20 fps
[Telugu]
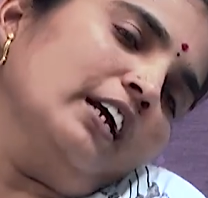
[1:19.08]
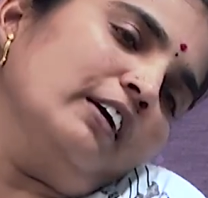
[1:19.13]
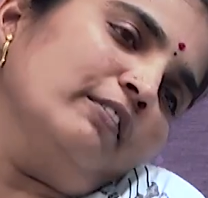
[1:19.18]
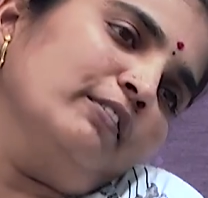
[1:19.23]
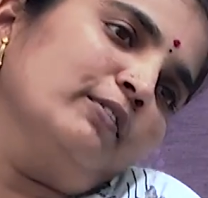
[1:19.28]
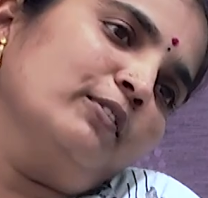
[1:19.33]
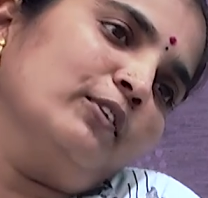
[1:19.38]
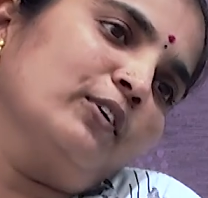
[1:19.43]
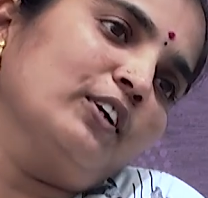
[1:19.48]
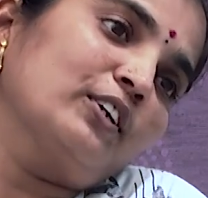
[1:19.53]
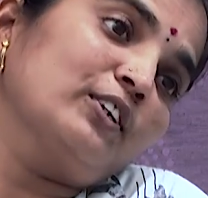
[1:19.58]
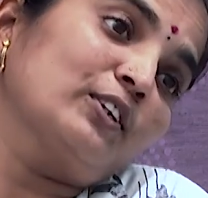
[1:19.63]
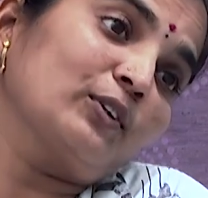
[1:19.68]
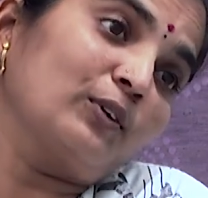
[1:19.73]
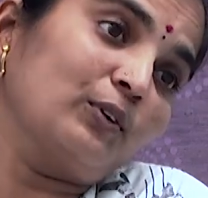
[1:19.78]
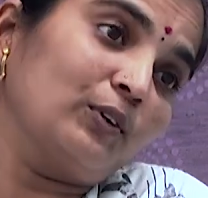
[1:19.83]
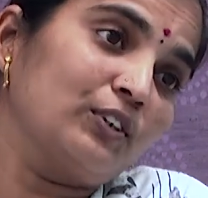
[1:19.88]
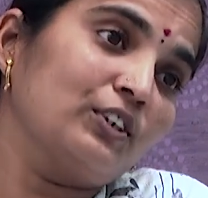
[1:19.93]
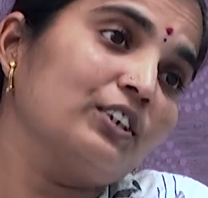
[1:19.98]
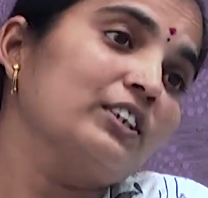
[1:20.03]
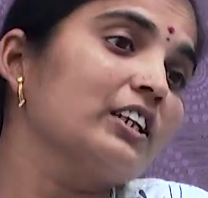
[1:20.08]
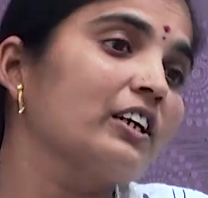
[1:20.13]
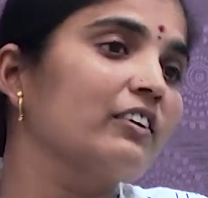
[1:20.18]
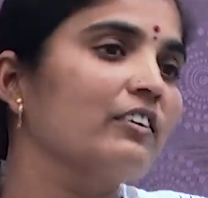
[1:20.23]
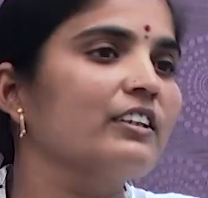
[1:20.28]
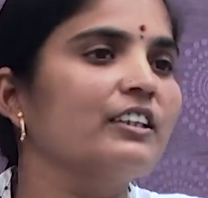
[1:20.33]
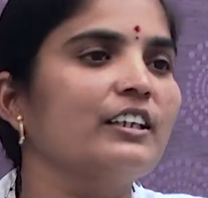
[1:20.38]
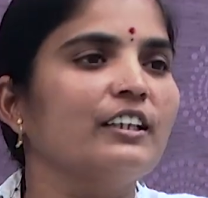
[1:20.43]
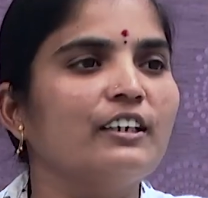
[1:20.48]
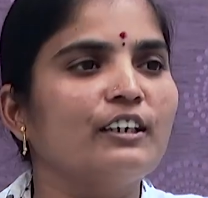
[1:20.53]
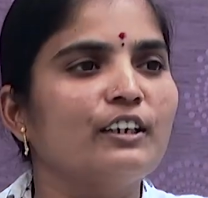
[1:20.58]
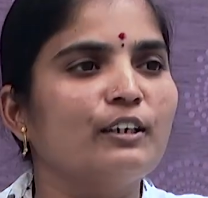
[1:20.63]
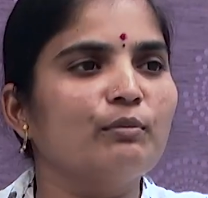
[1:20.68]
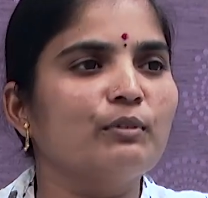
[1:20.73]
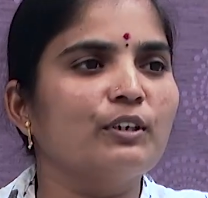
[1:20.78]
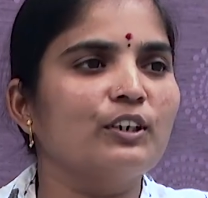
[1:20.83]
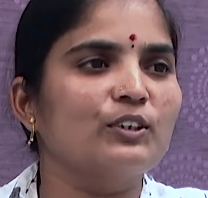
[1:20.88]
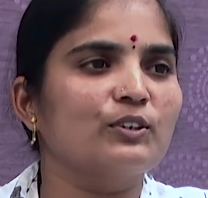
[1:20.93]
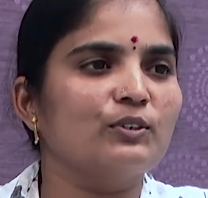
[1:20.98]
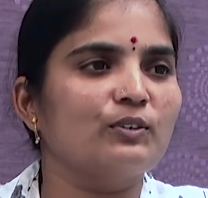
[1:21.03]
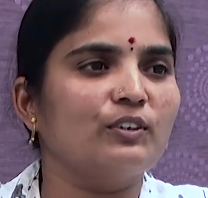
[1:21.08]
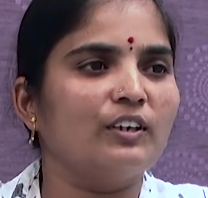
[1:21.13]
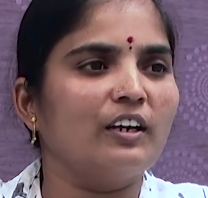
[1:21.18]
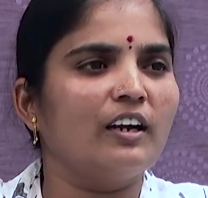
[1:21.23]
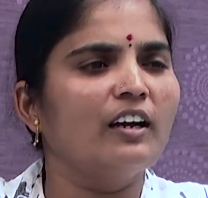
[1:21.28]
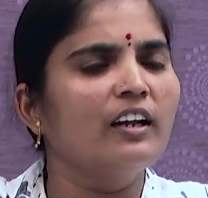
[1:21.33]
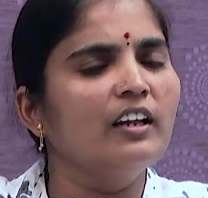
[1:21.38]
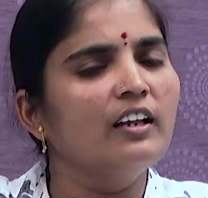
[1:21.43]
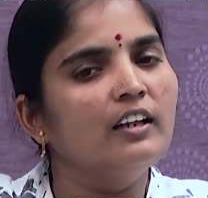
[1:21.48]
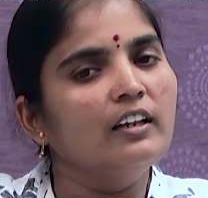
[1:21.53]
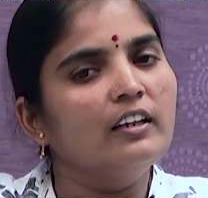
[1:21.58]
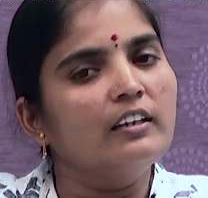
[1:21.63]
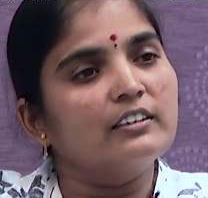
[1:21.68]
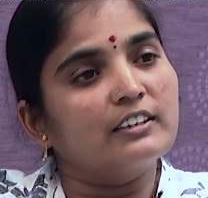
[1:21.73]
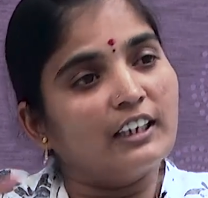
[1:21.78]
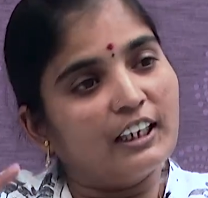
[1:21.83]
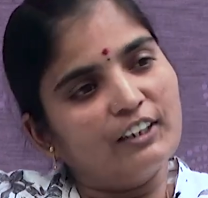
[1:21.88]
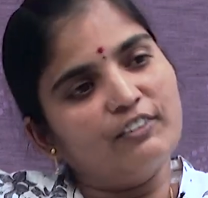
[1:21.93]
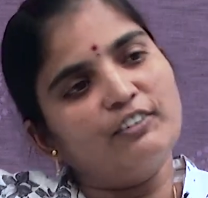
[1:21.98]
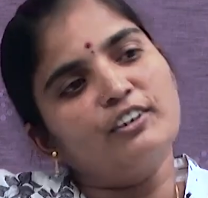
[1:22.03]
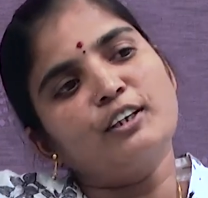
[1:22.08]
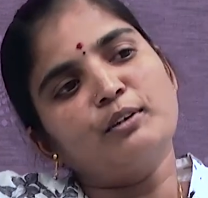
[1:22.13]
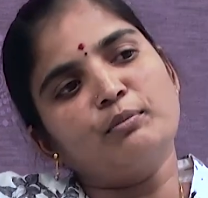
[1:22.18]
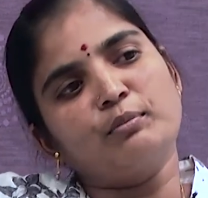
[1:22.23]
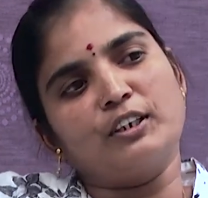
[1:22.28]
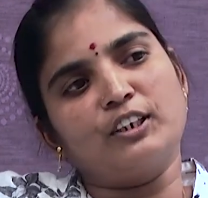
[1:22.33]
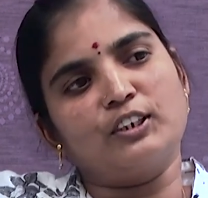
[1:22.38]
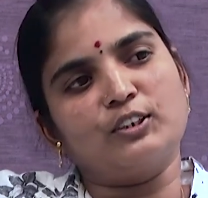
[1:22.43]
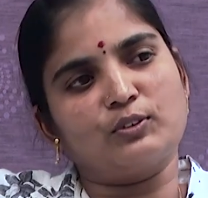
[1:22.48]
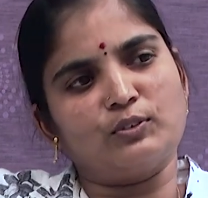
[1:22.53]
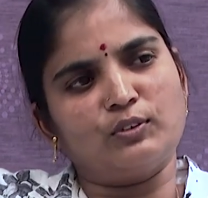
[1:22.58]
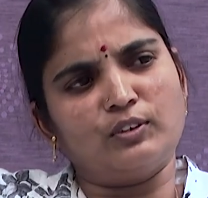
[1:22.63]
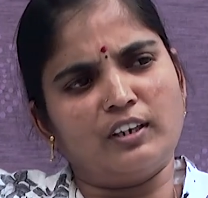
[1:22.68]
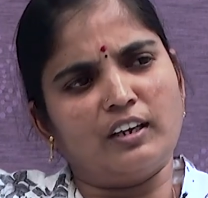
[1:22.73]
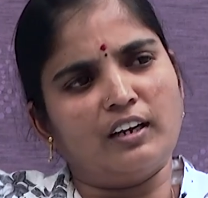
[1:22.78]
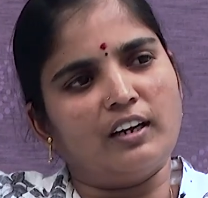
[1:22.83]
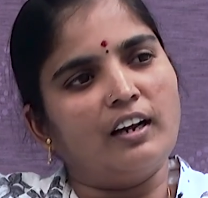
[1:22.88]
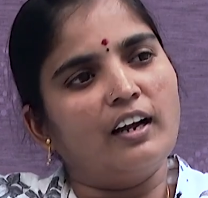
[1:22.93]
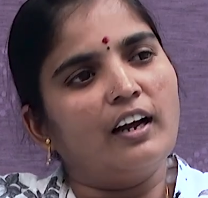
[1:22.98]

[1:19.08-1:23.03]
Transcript: ఎంబీ ఫౌండేషన్కి వచ్చిన తర్వాత ఎదగడం నేర్చుకున్నా చదవడం నేర్చుకున్నా